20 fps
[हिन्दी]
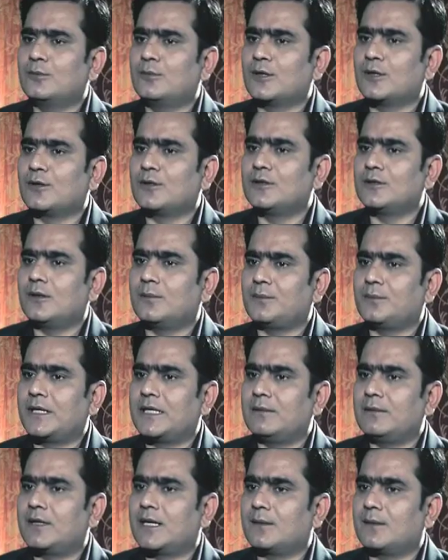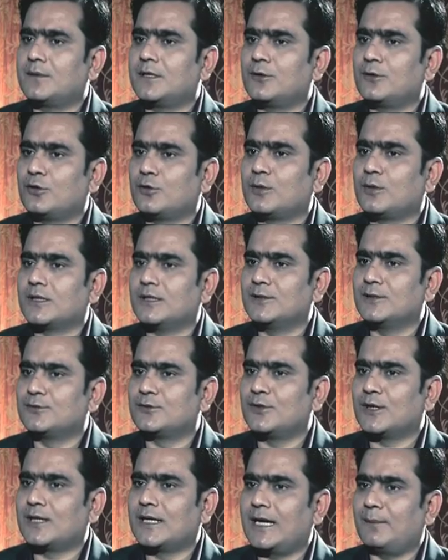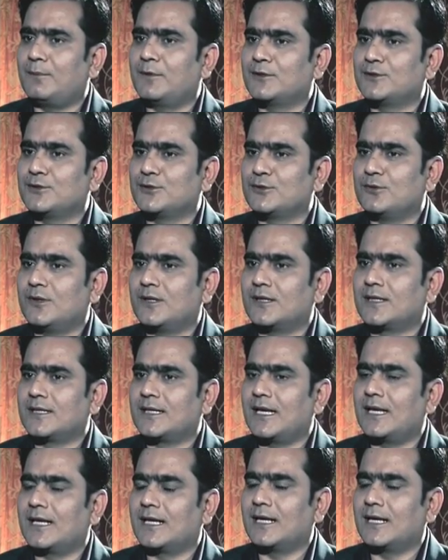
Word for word: नवंबर को जब आप पहली बार आपने नोट बदली सुना क्या महसूस हुआ क्या